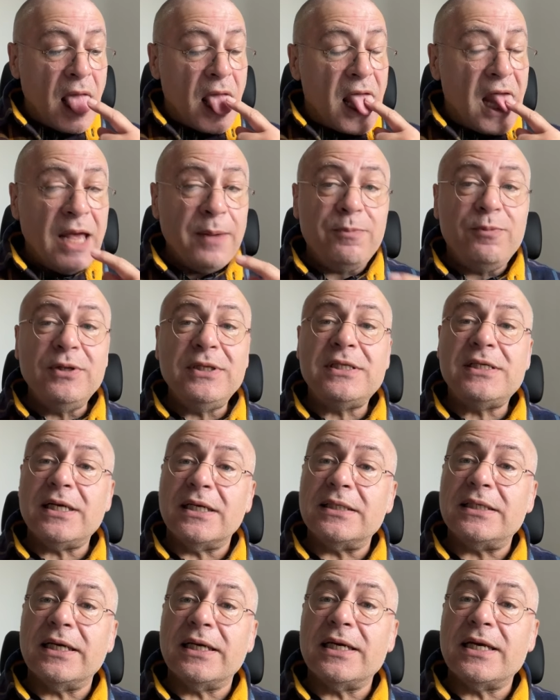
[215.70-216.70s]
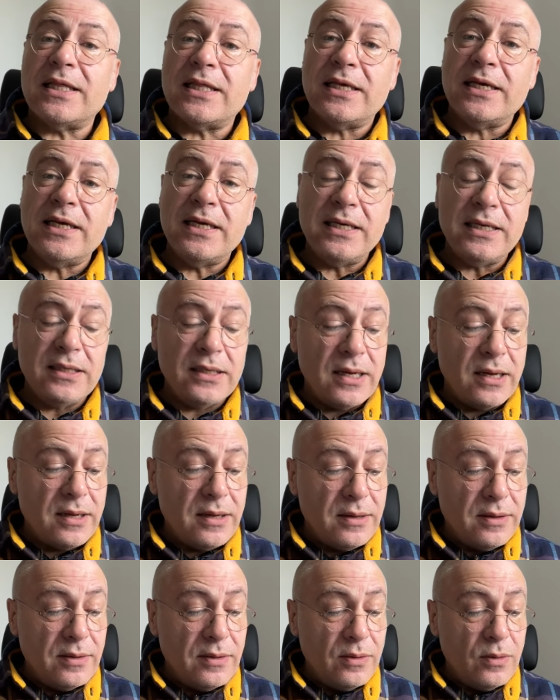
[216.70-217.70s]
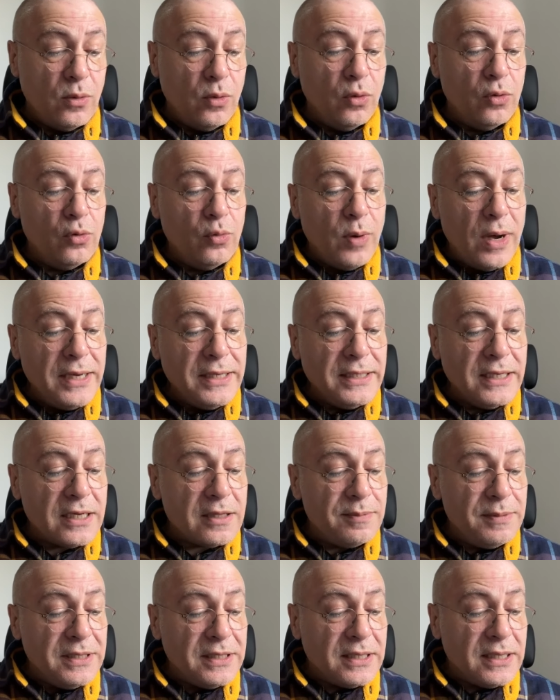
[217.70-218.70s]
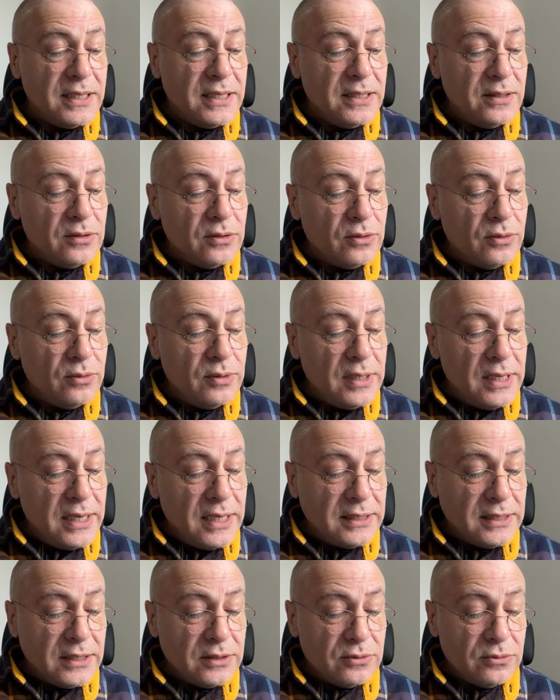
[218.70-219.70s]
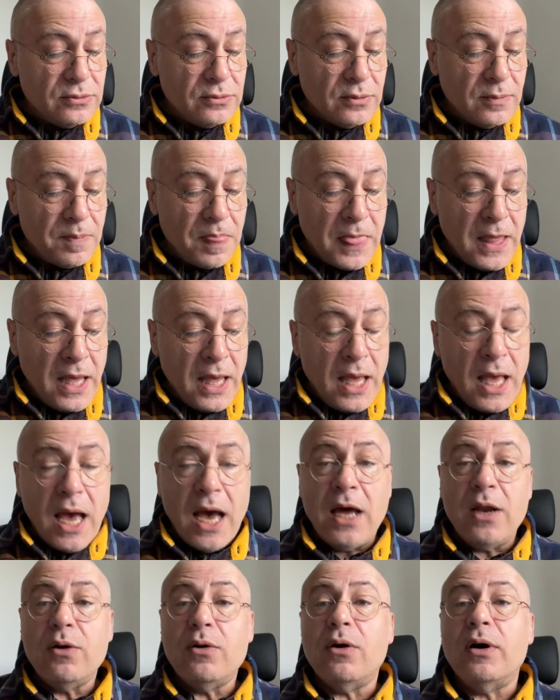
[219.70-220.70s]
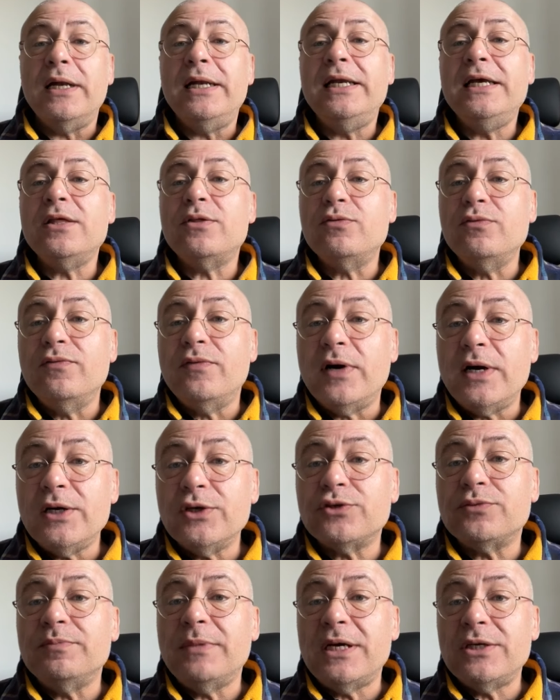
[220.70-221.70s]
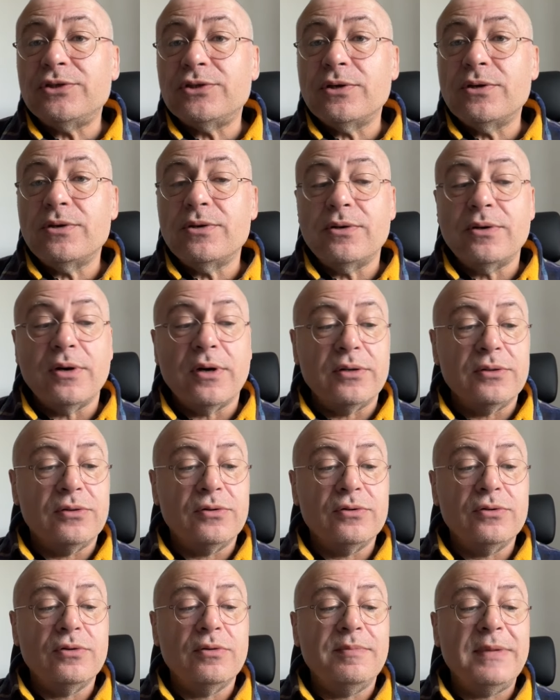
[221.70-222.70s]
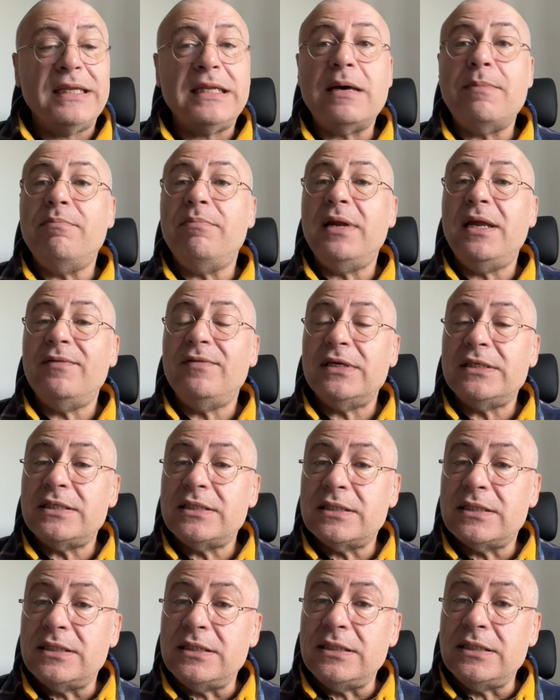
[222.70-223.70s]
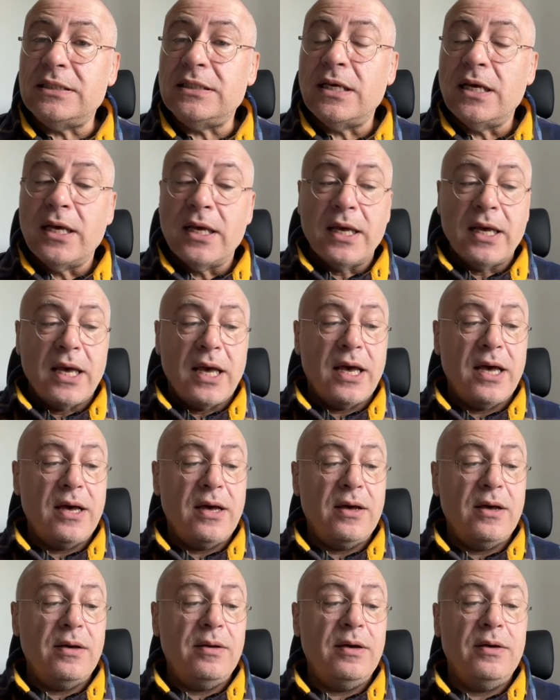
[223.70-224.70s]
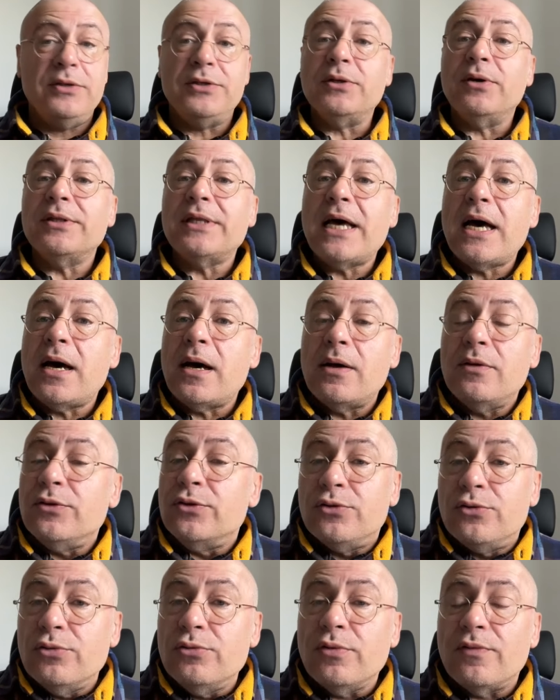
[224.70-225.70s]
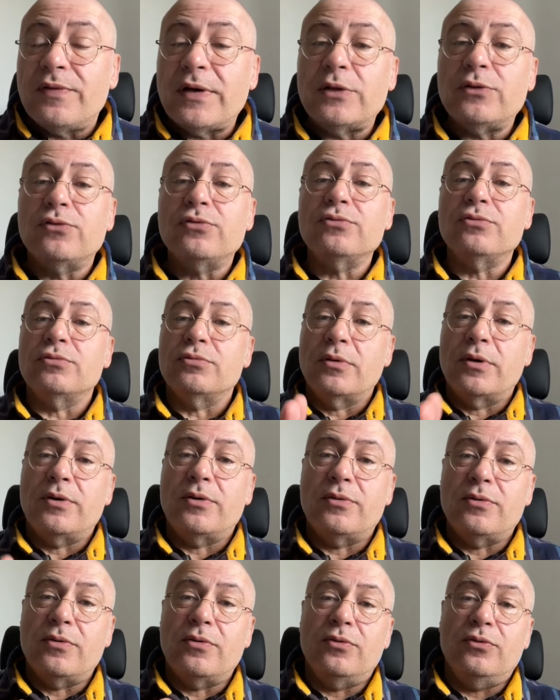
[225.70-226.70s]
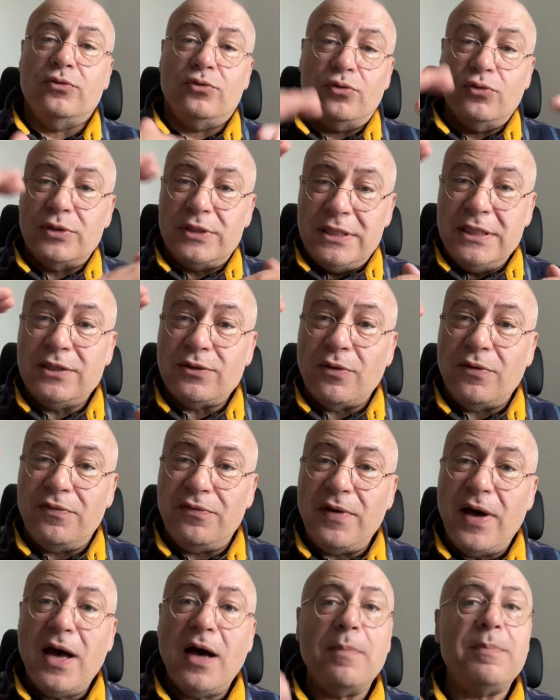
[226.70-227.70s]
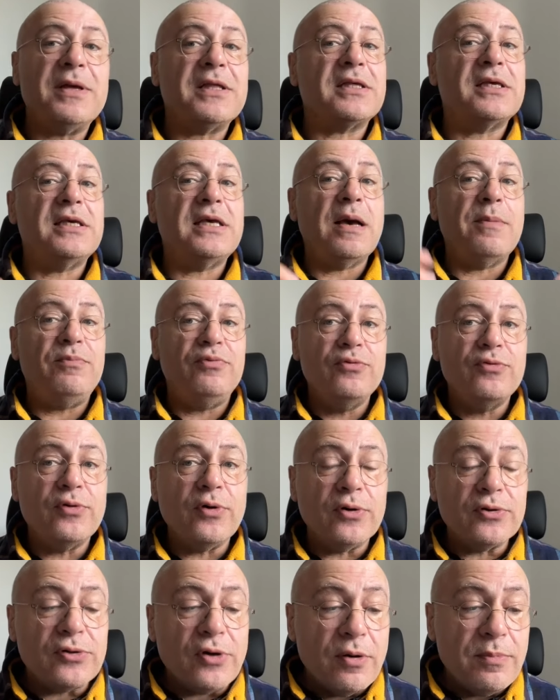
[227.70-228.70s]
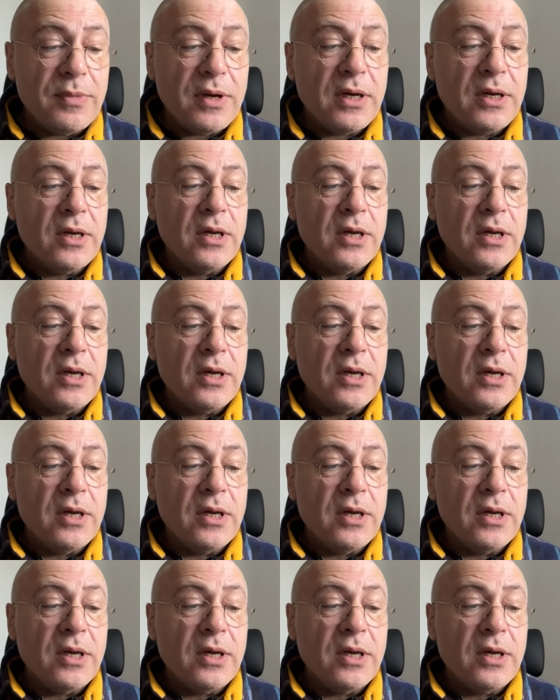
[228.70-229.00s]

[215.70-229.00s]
et puis de s'intéresser euh, aux lois inexpliquées de la nature. Alors, les ouvrages majeurs de Madame Blavatsky, euh, il y en a deux, enfin deux, euh, deux titres phares parce qu'il y a plusieurs tomes.